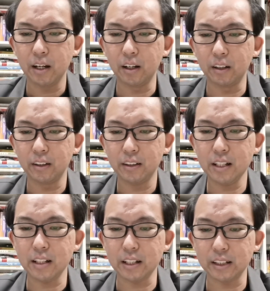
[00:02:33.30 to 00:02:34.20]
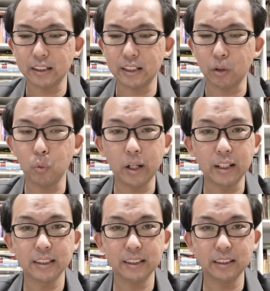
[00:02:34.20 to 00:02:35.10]
而弟弟的行为
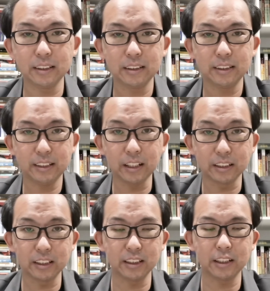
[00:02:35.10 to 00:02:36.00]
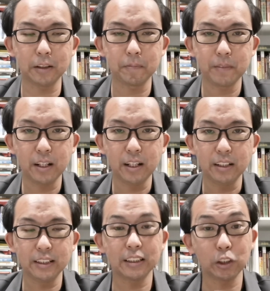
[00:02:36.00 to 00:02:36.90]
是正直的，
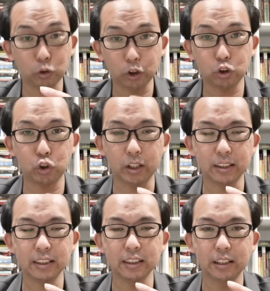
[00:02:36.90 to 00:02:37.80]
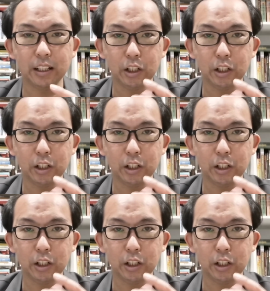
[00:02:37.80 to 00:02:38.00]
这是一种的诠释。